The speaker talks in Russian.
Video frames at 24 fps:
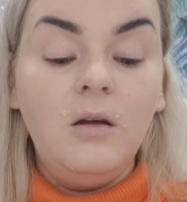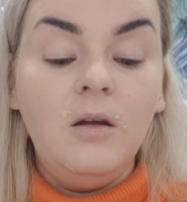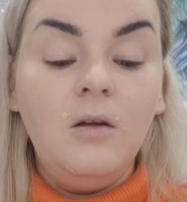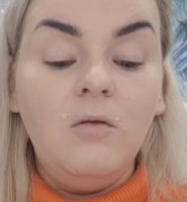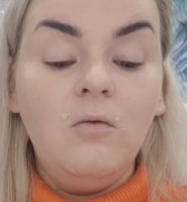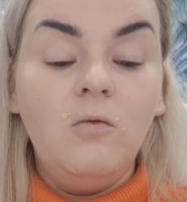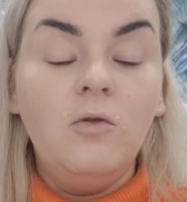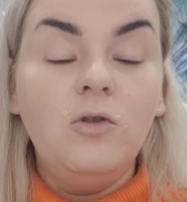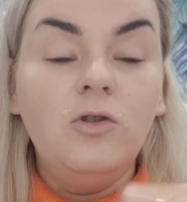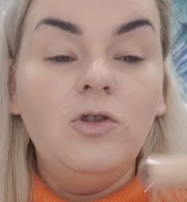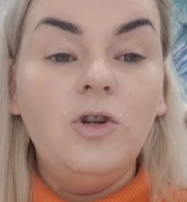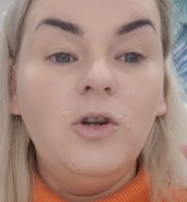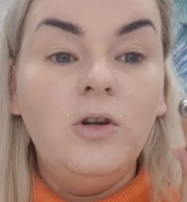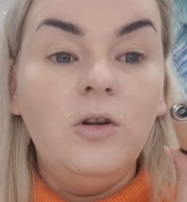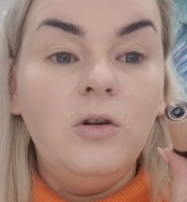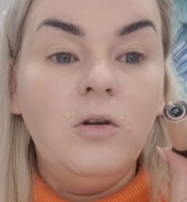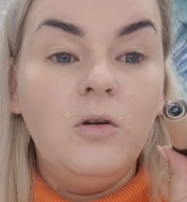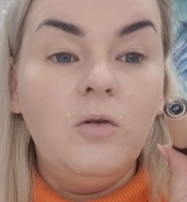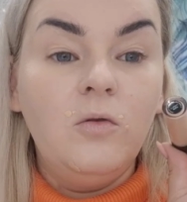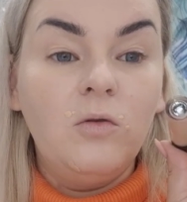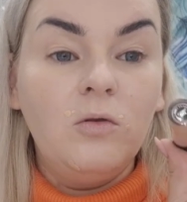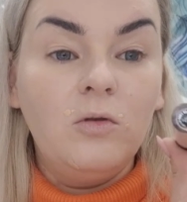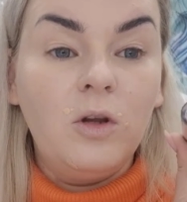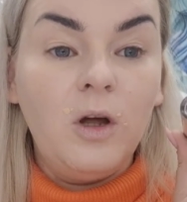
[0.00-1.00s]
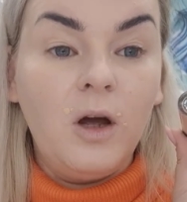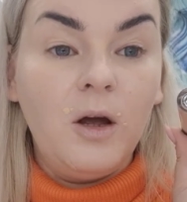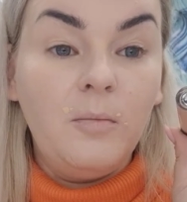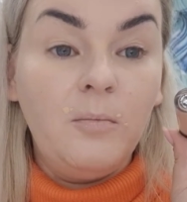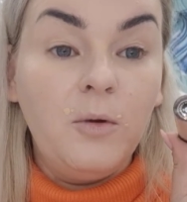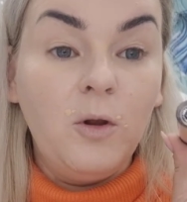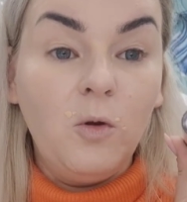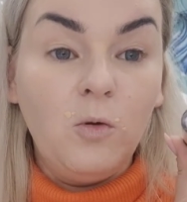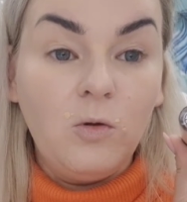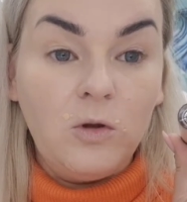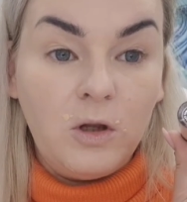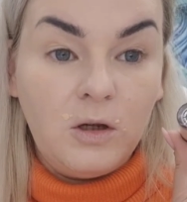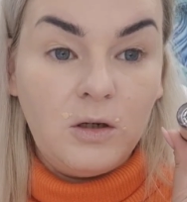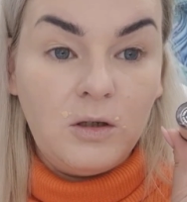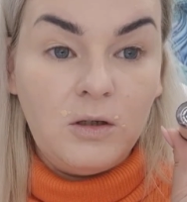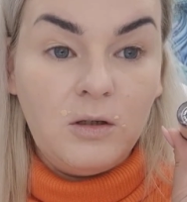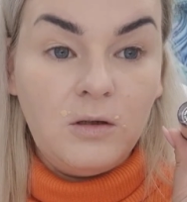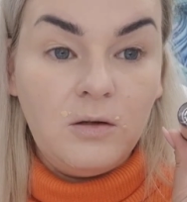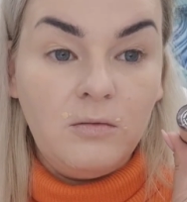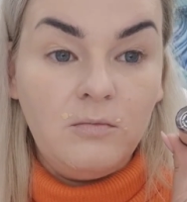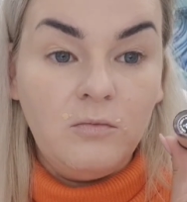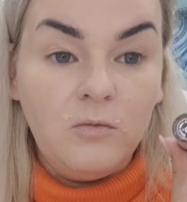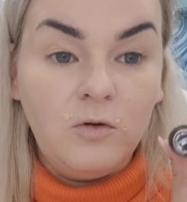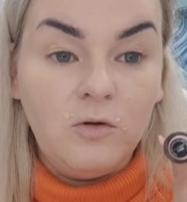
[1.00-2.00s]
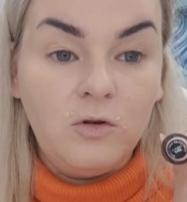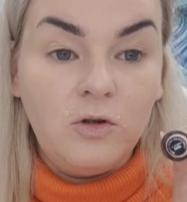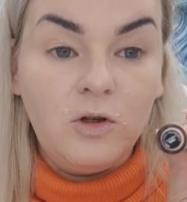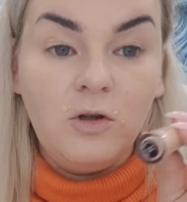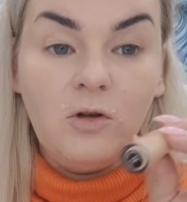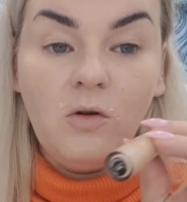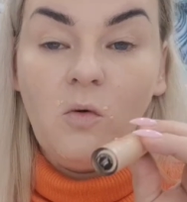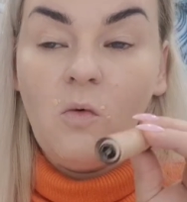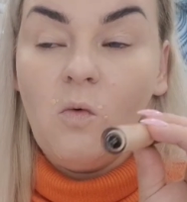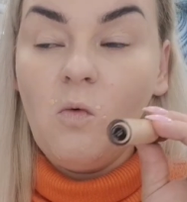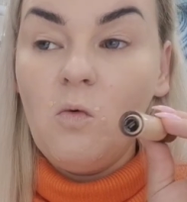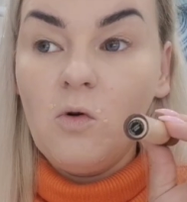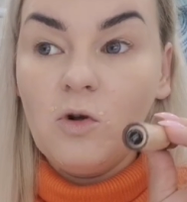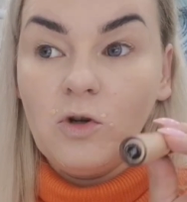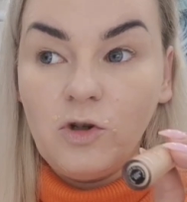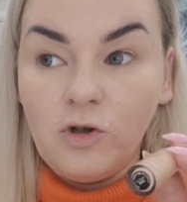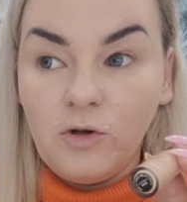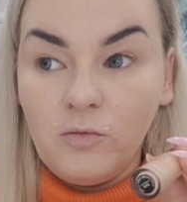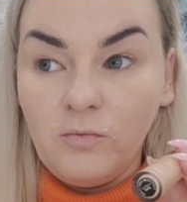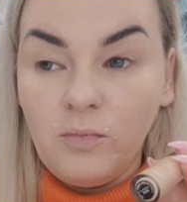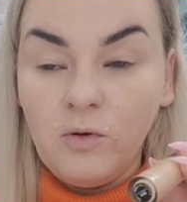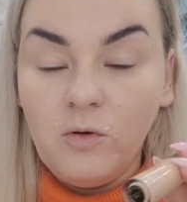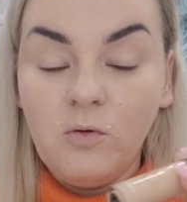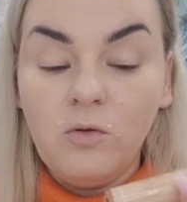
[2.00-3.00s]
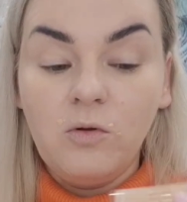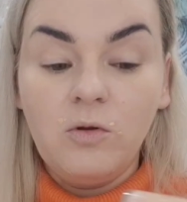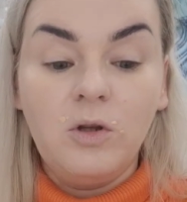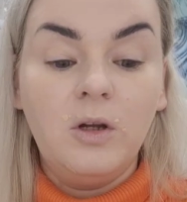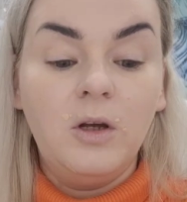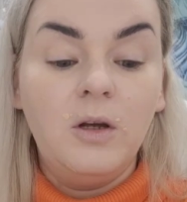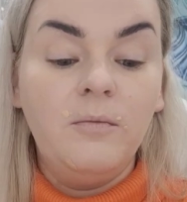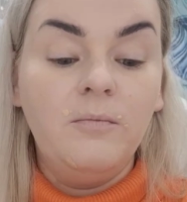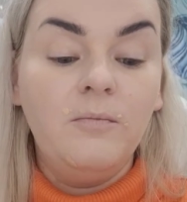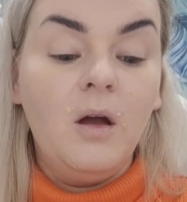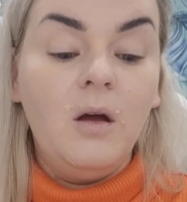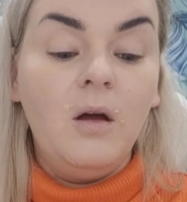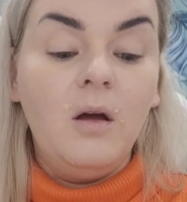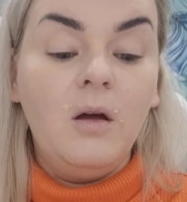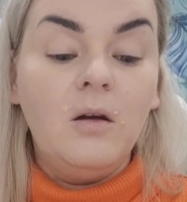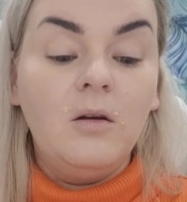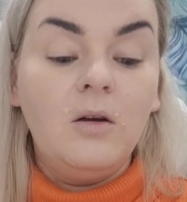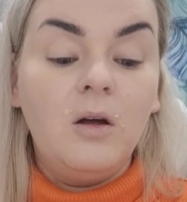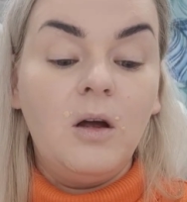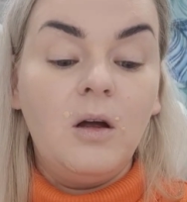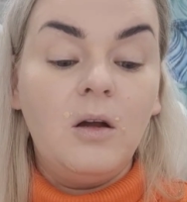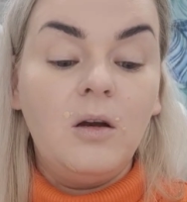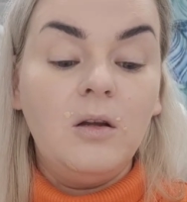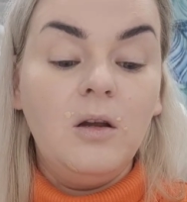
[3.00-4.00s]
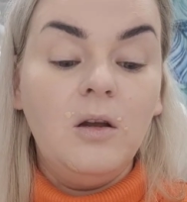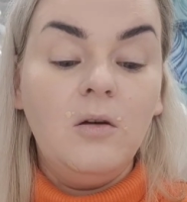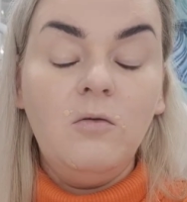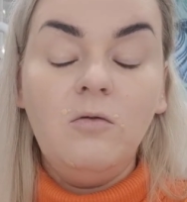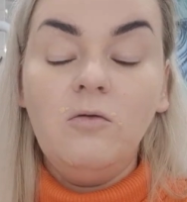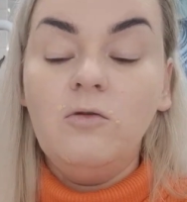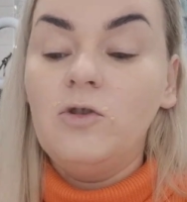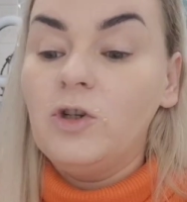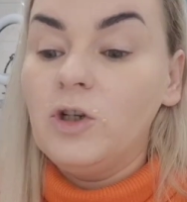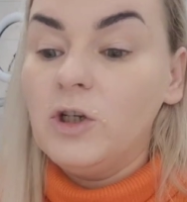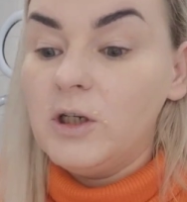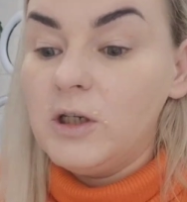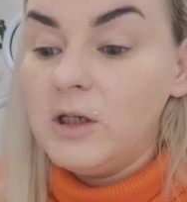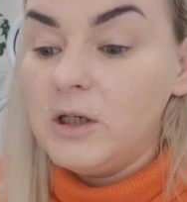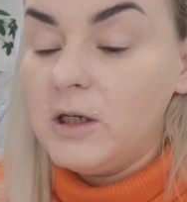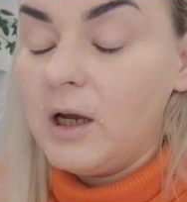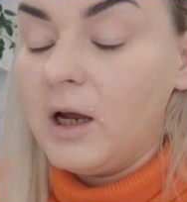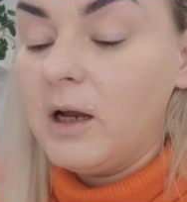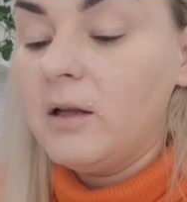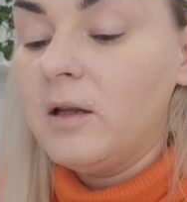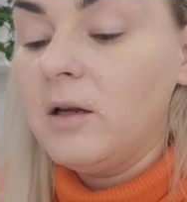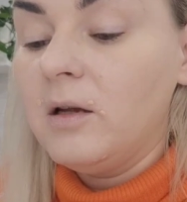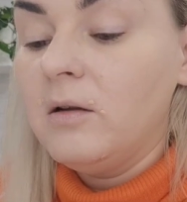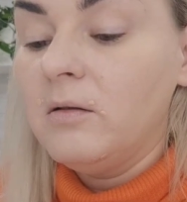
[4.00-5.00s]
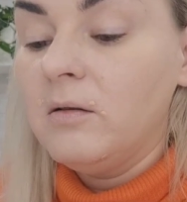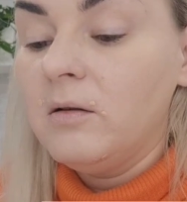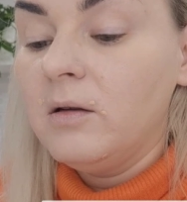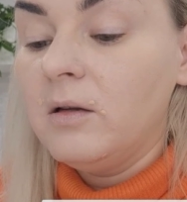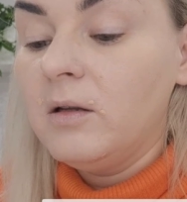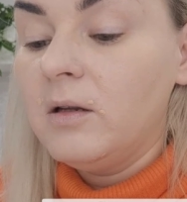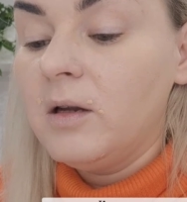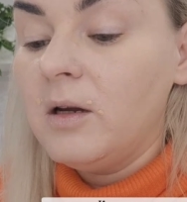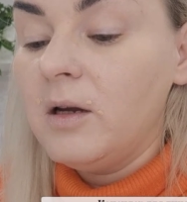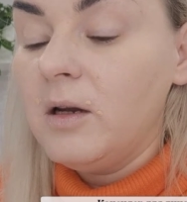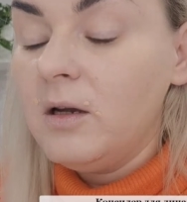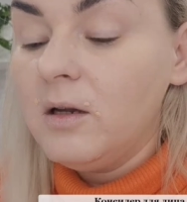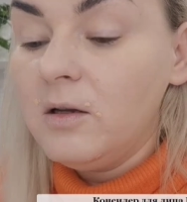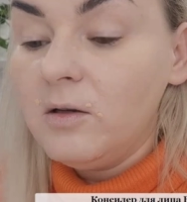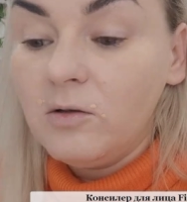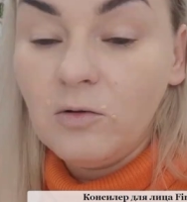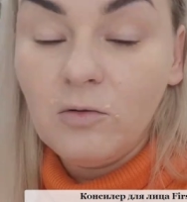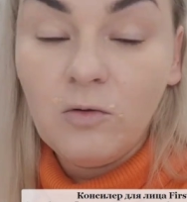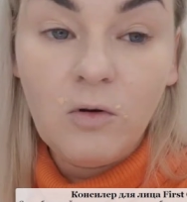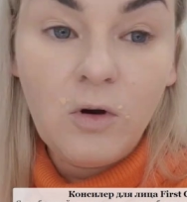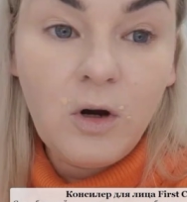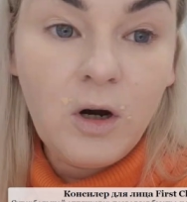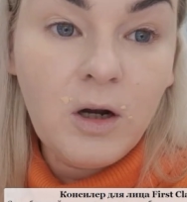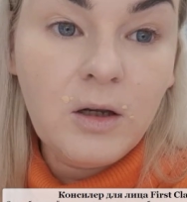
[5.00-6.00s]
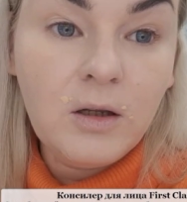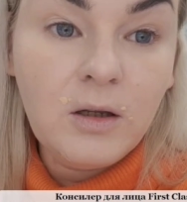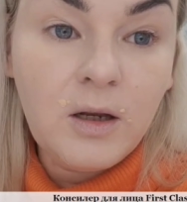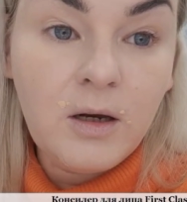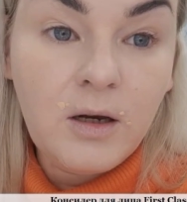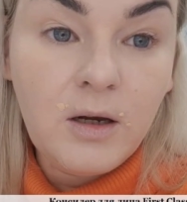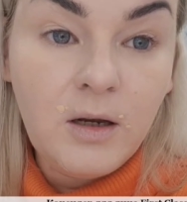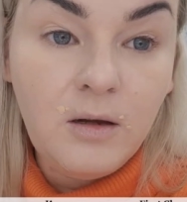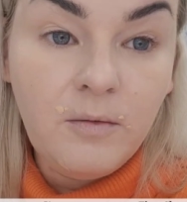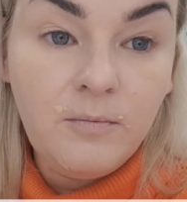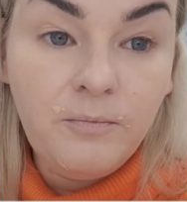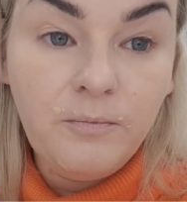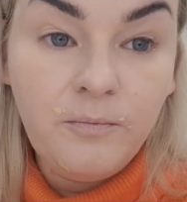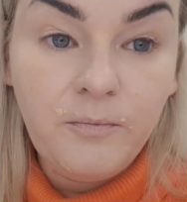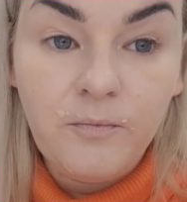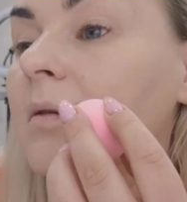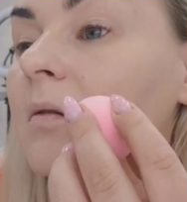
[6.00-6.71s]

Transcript: и очень крутая плотность. То есть это очень плотный. Артикул 63, 43.